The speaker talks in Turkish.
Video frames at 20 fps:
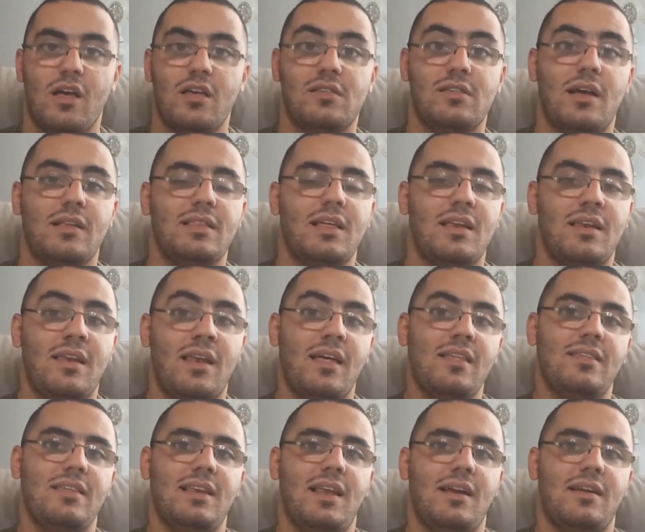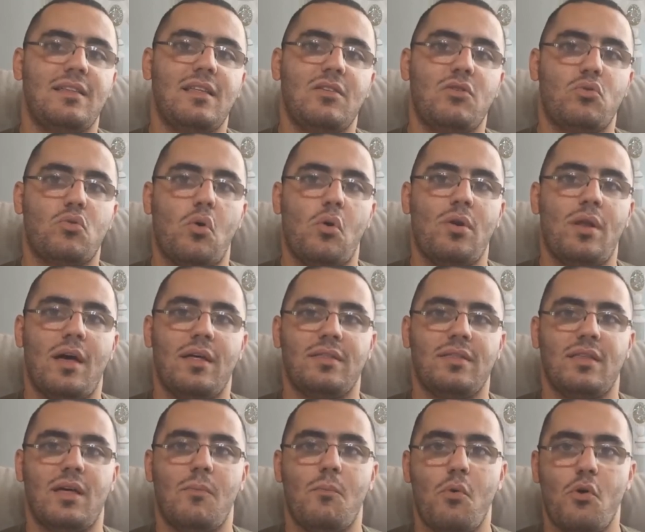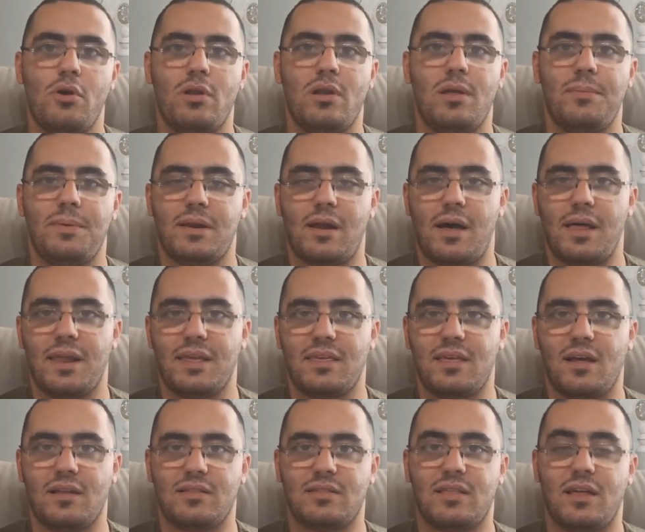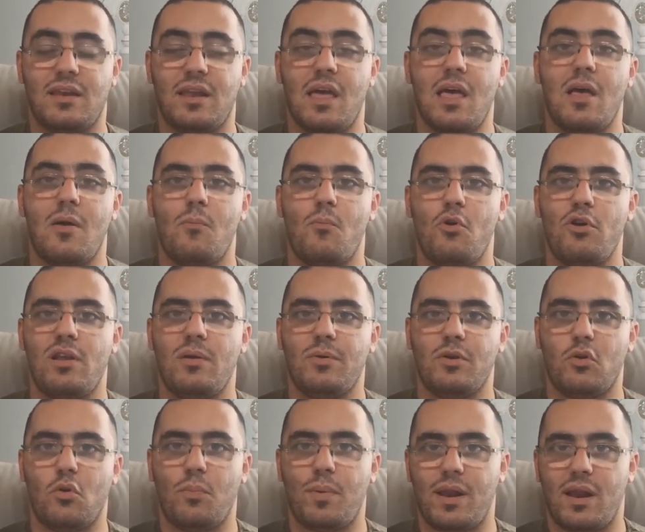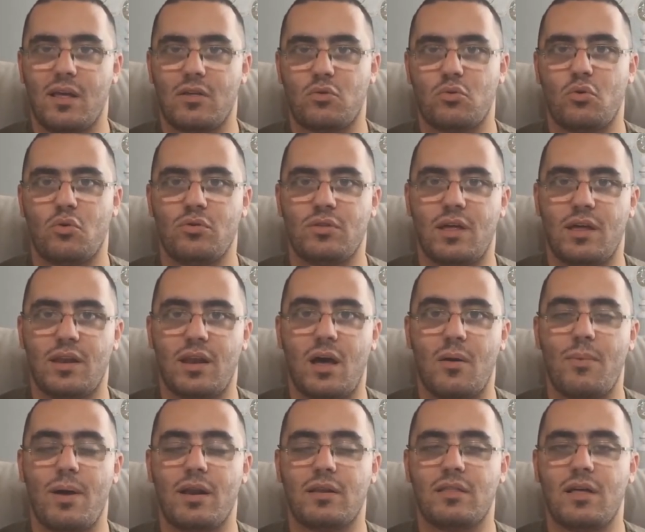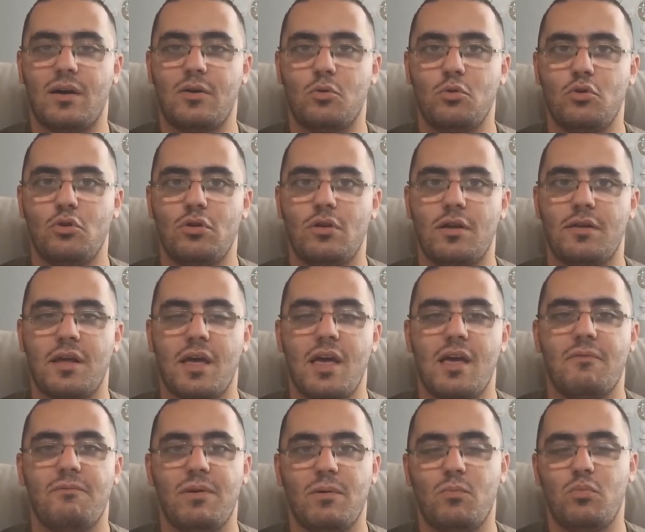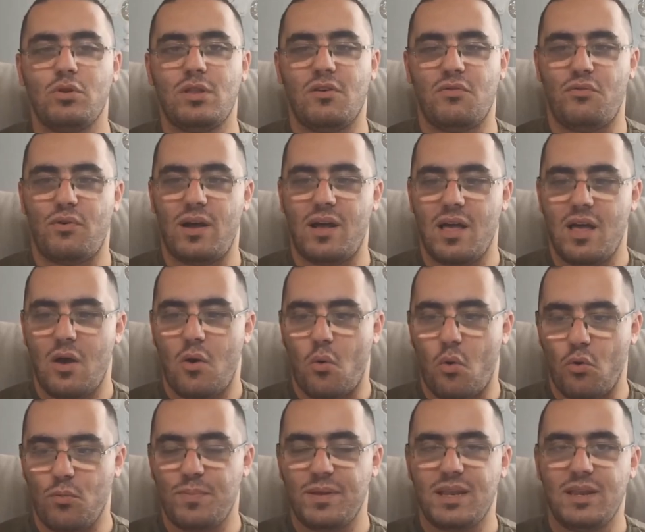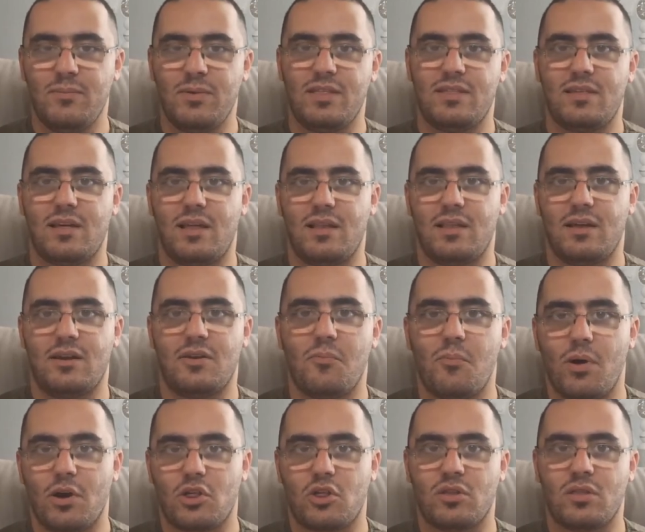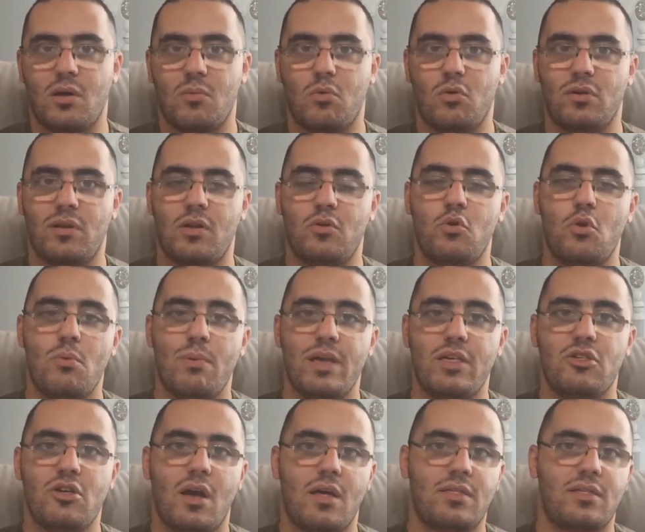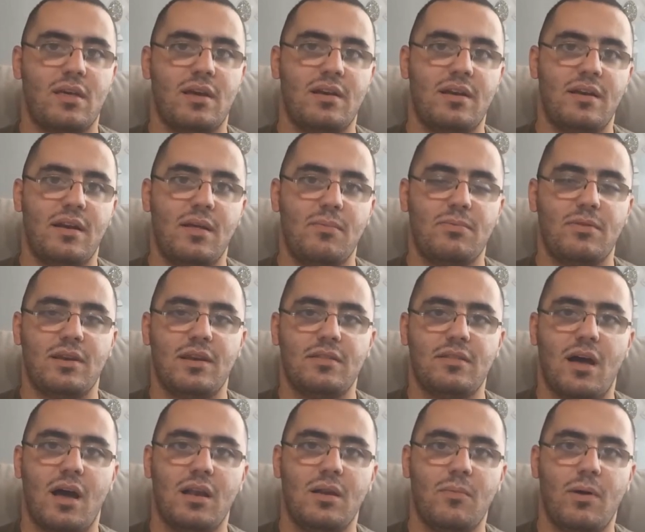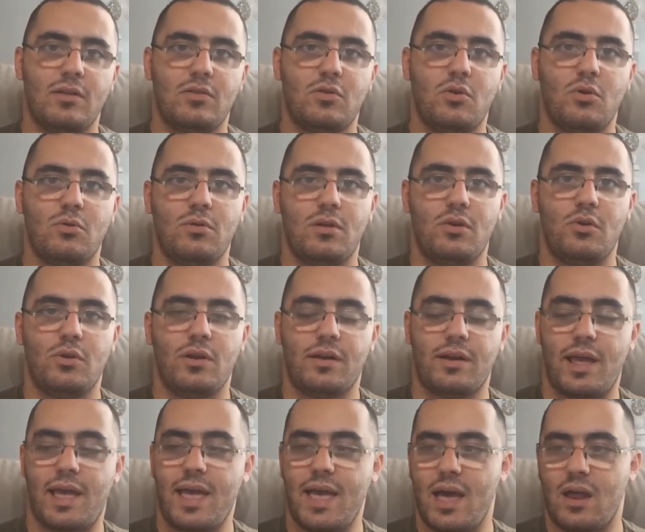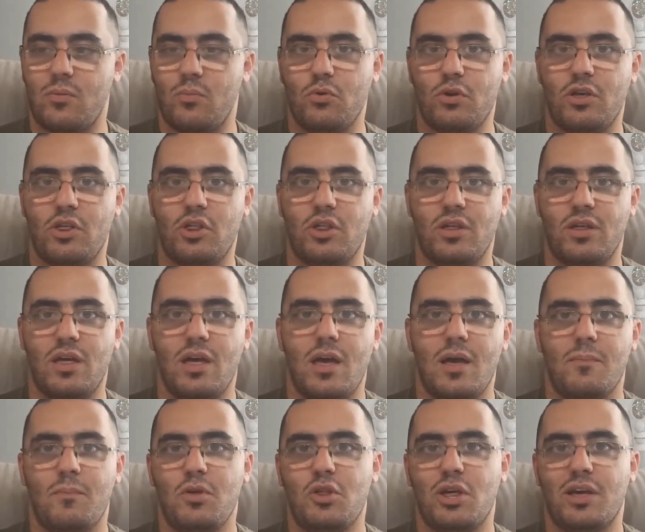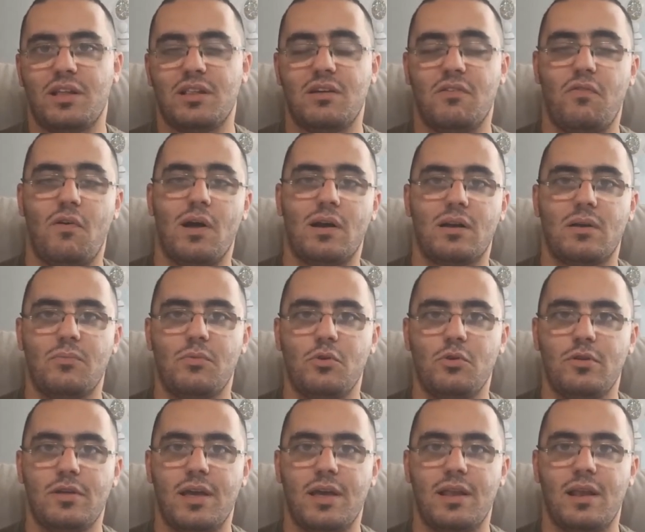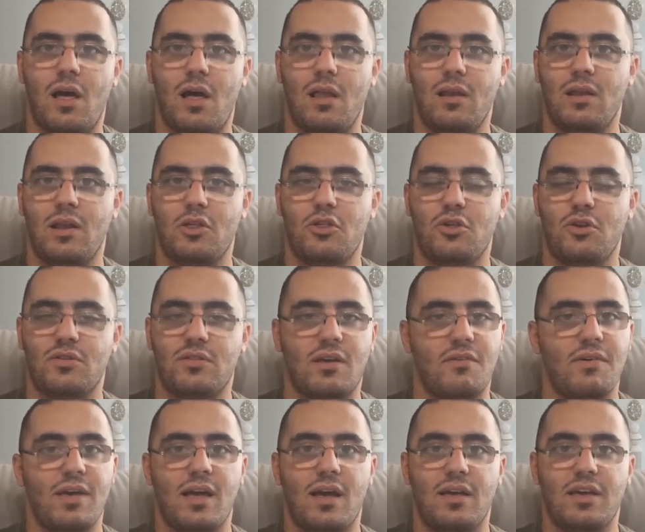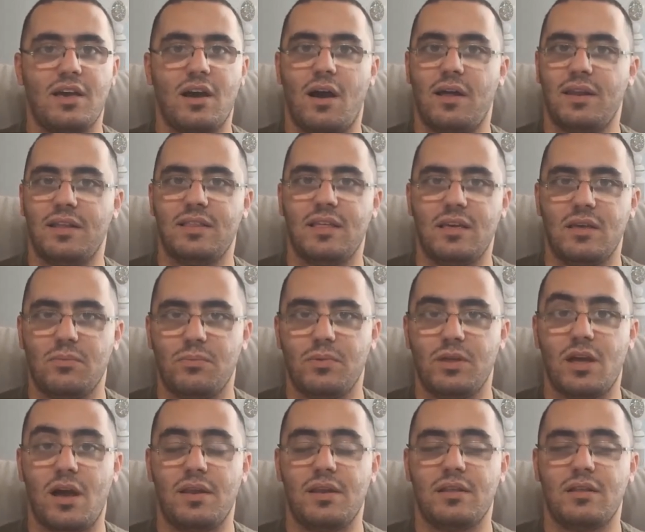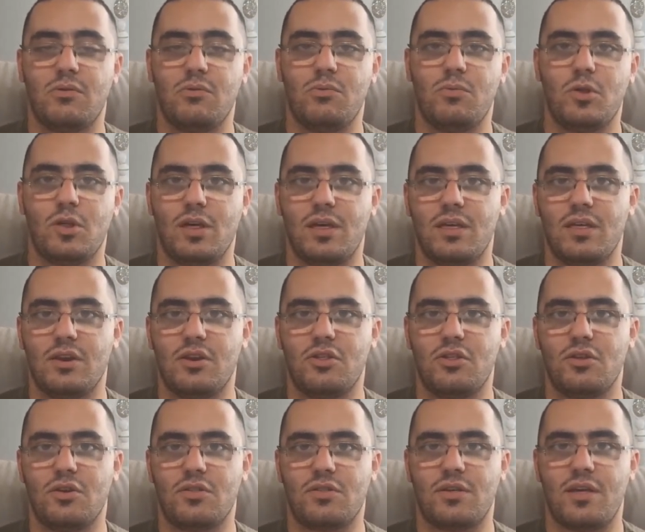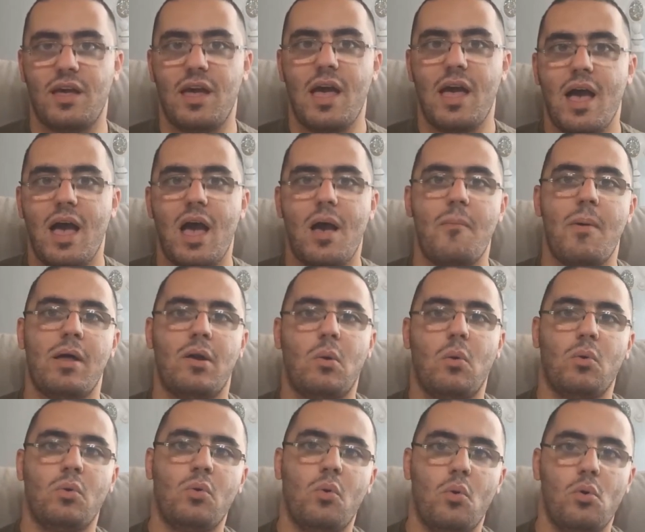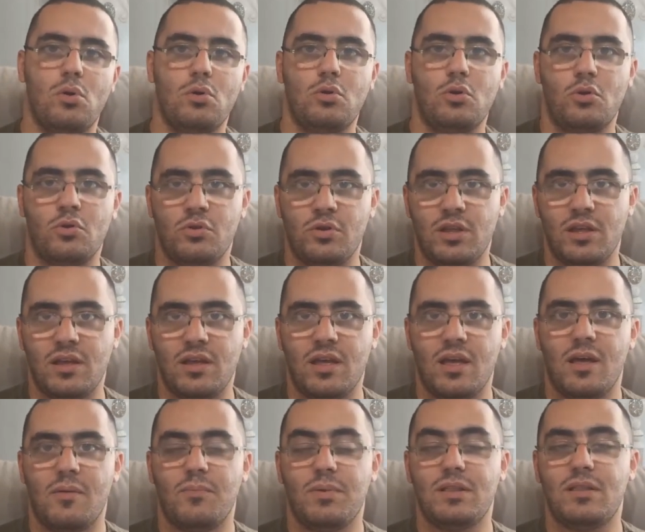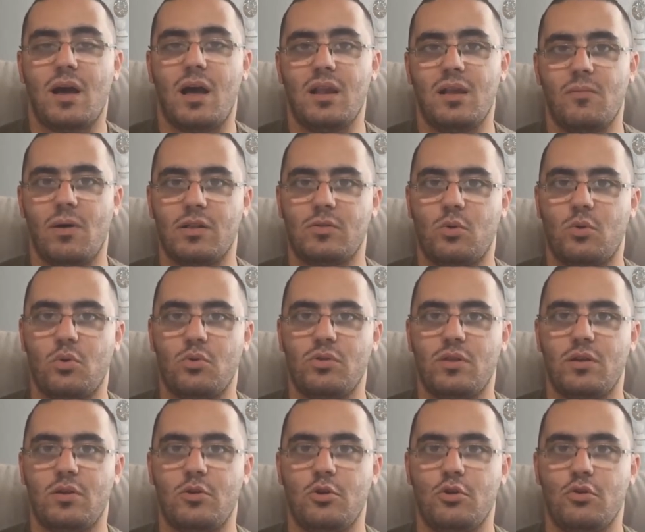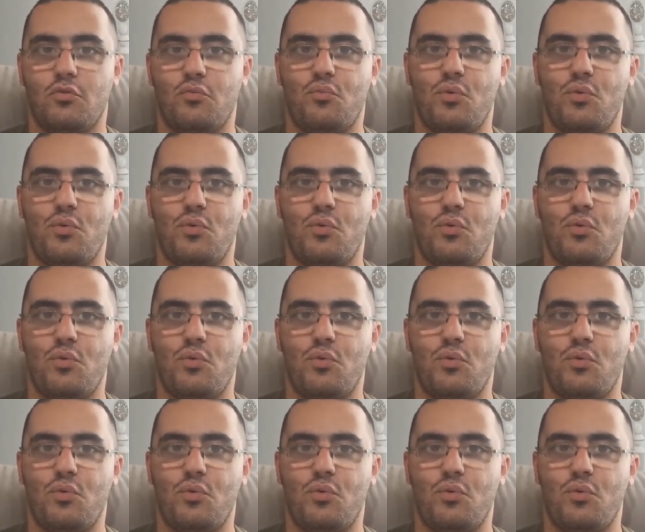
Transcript: Zaten Naziler de son anda böyle bir harekattan, böyle bir operasyondan haberdar oluyorlar ve bu defa o bilim insanlarının başında bulunan nöbetçi askerlerin hepsine talimat gönderiyorlar. Eğer bu kişi bir şekilde farklı bir ülkeyle anlaşırsa veya ihanete ihanette gibi, ihanet gibi bir şeye girişirse hemen onu öldürün diye bir talimat gönderiliyor.